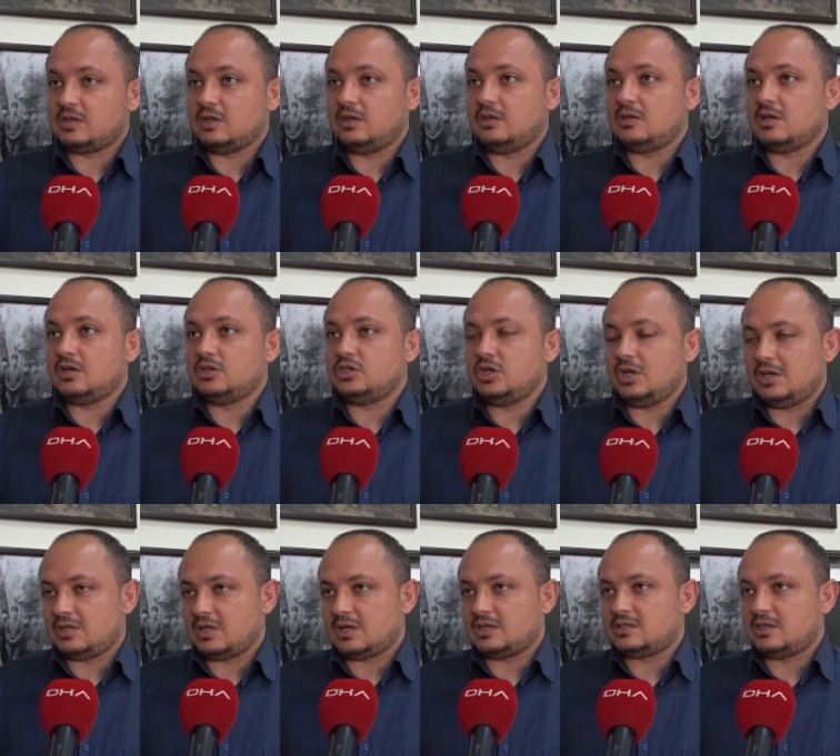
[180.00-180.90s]
sayıda
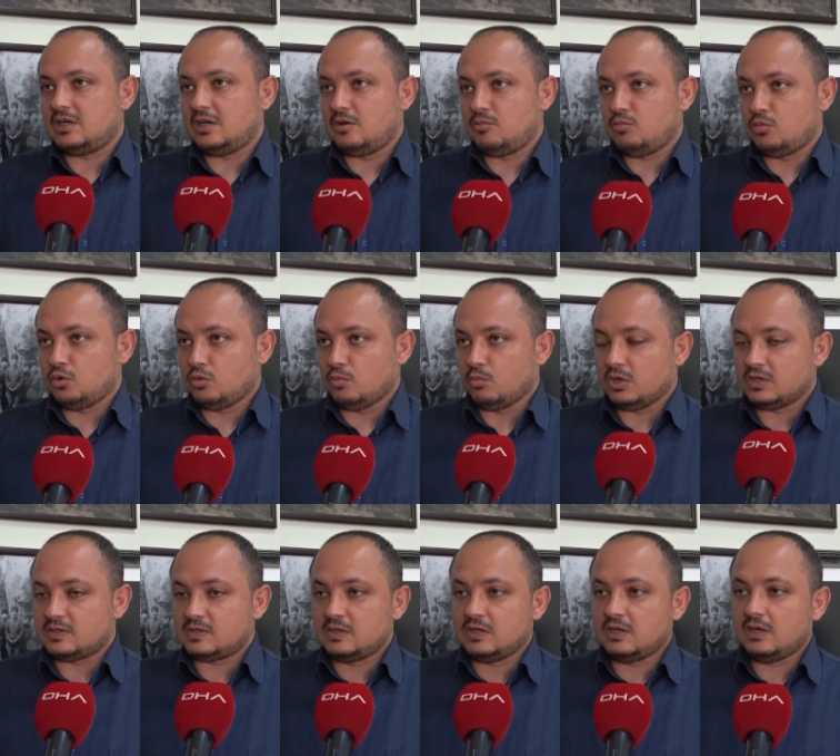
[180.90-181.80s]
şehit askerin
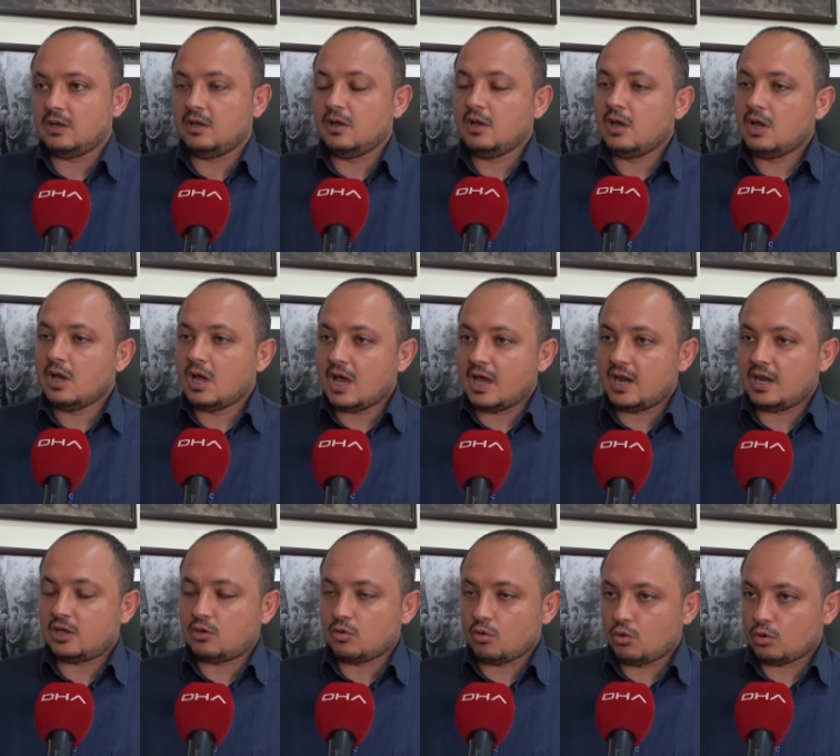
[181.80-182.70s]
bulunması her
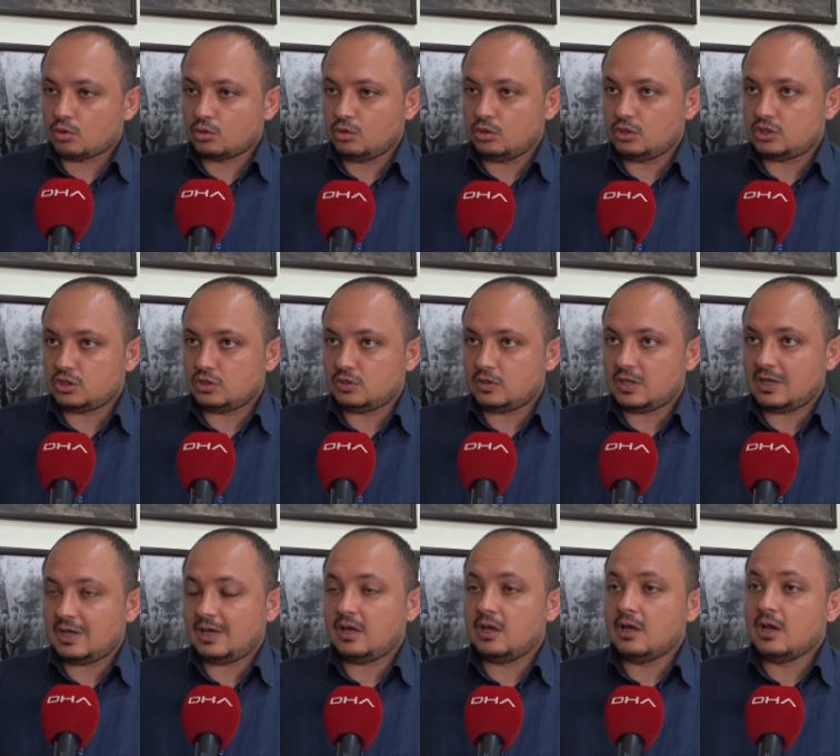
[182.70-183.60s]
iki ordu
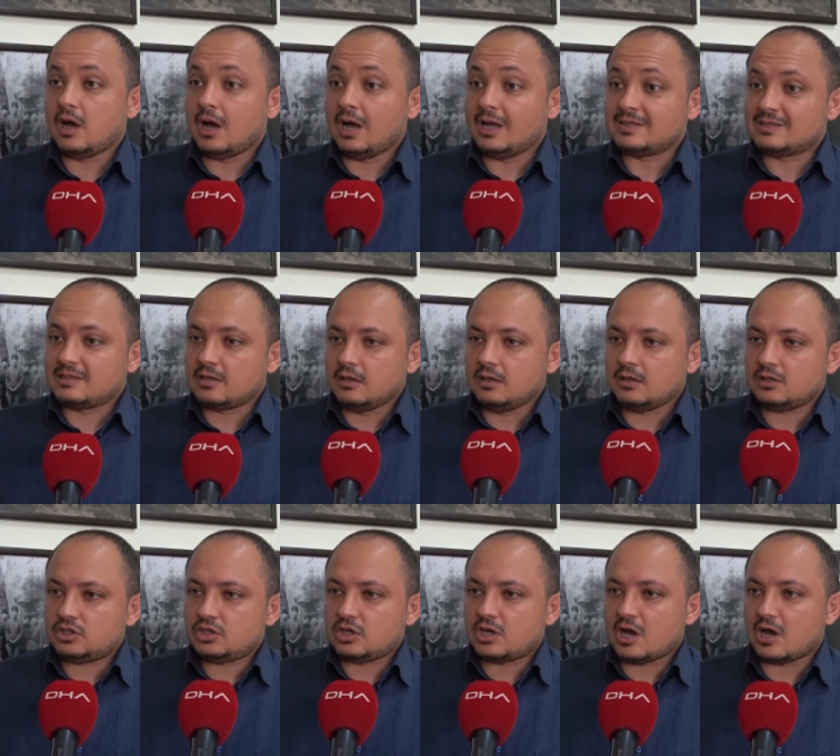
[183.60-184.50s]
içinde
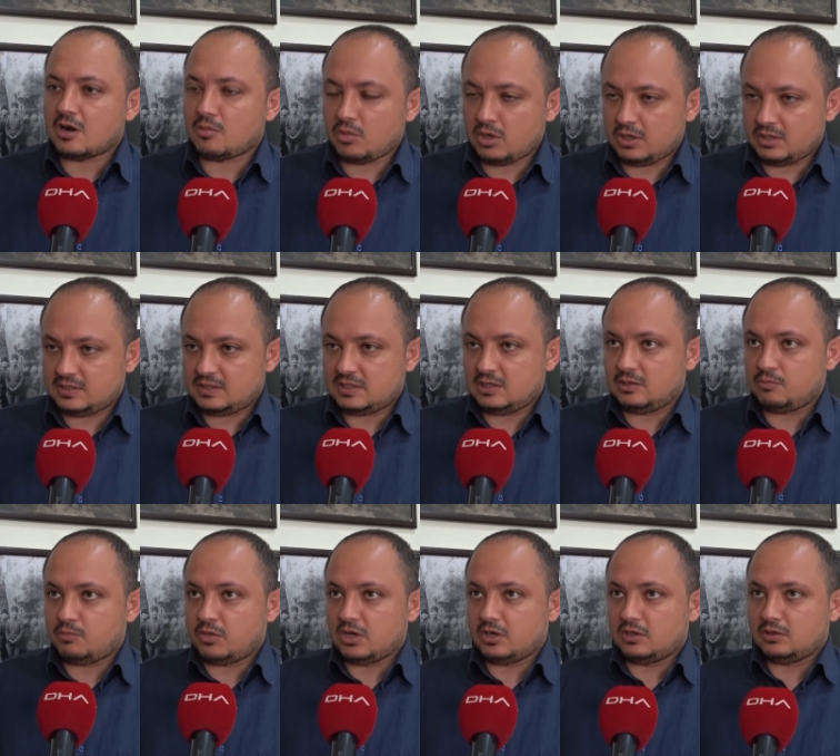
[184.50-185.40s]
hastalık çıkarma
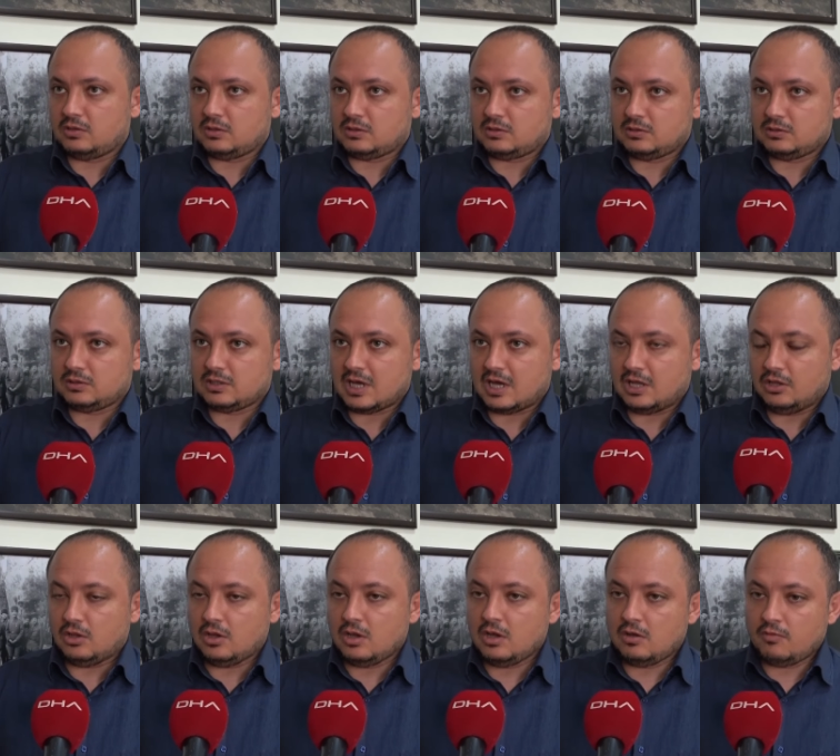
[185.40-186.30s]
riski
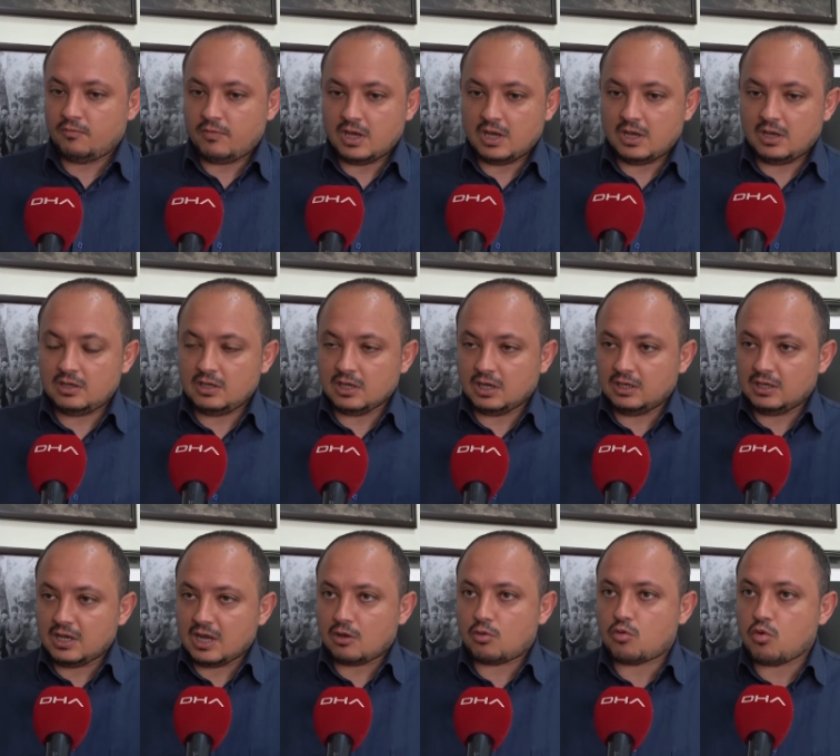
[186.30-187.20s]
barındırdığından ve
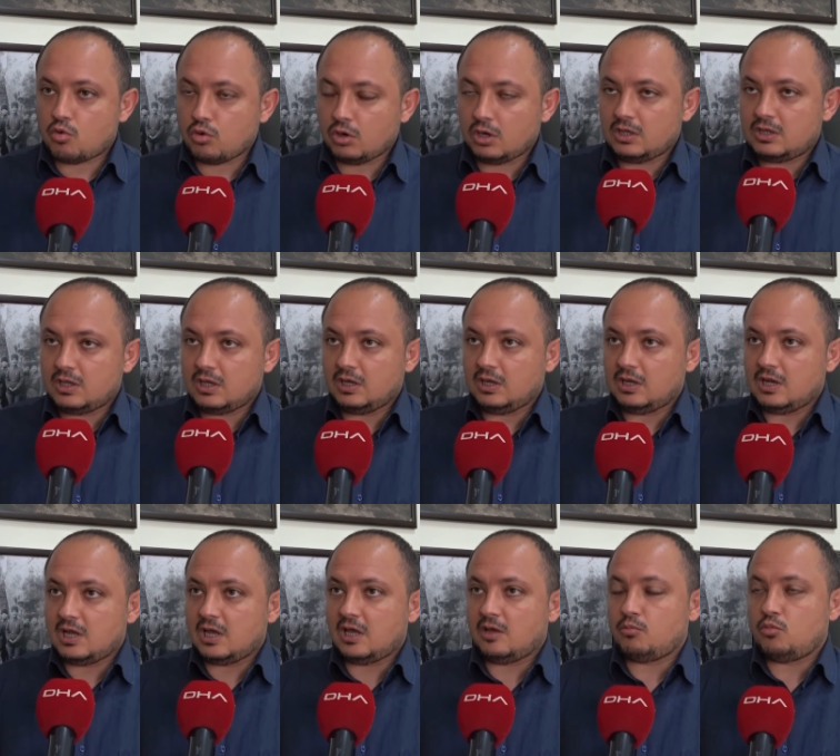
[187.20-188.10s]
yayılan koku
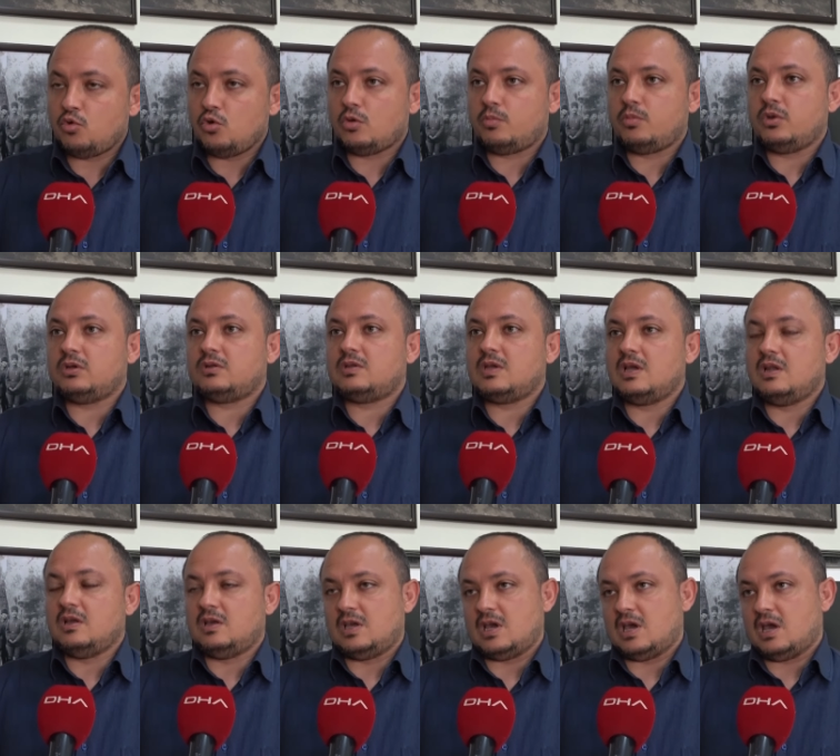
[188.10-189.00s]
nedeniyle büyük bir
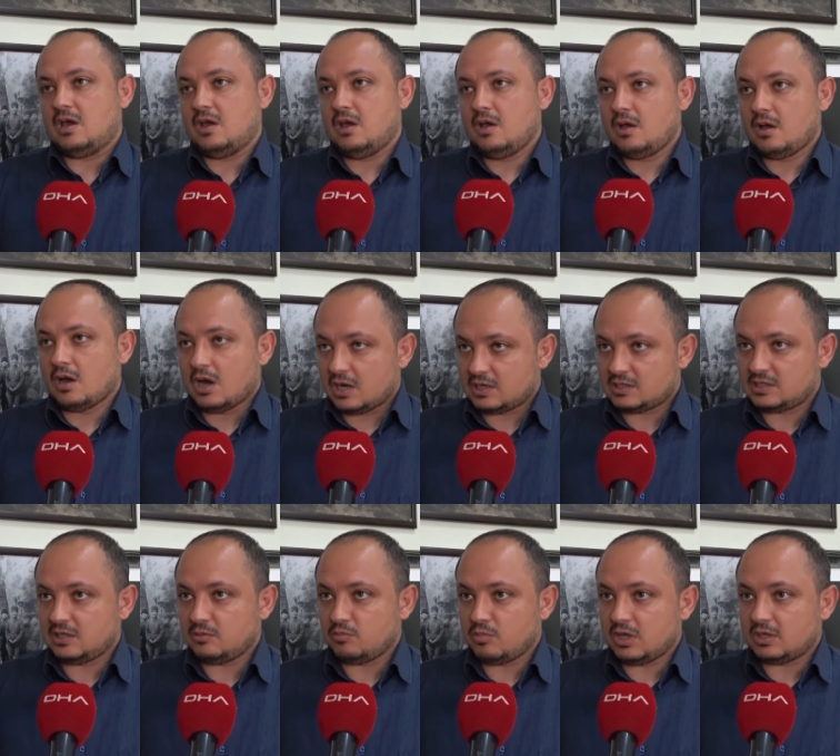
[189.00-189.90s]
tehlike
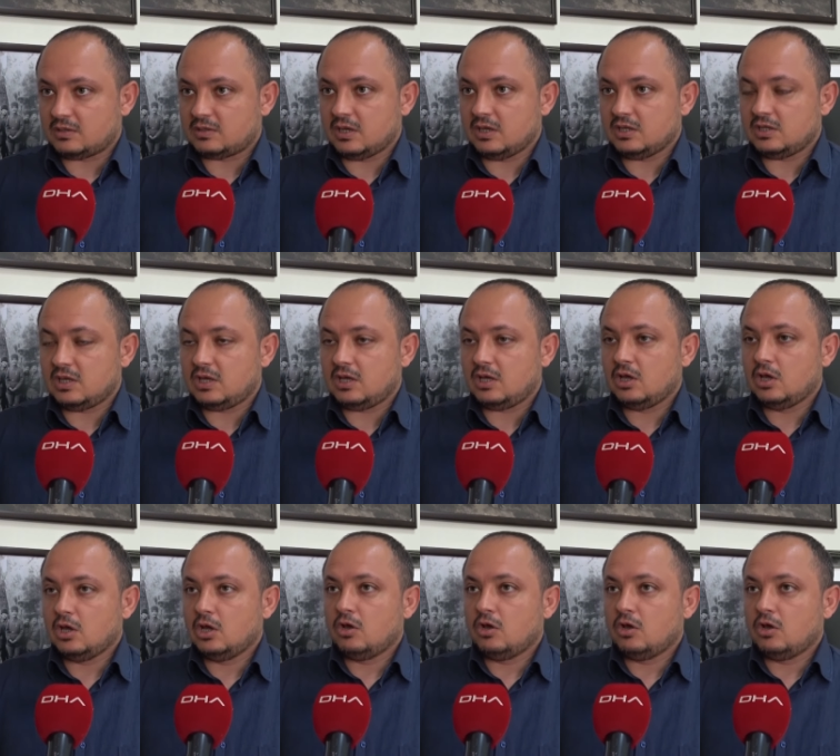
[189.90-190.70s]
arz etmekteydi